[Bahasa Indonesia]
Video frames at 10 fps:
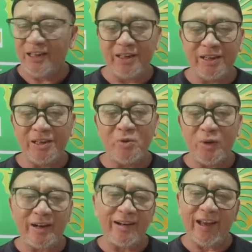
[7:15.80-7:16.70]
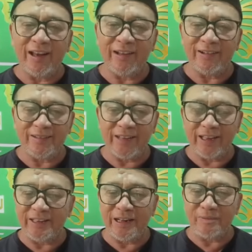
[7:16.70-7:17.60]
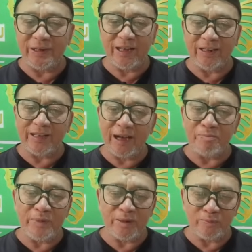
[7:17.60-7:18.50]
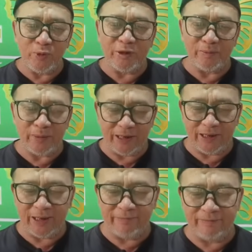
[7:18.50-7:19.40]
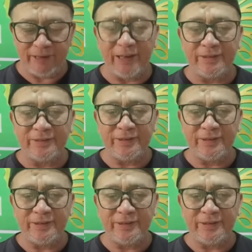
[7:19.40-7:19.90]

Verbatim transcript: ini di luar nalar saya tidak melihat kambing pun demikian ya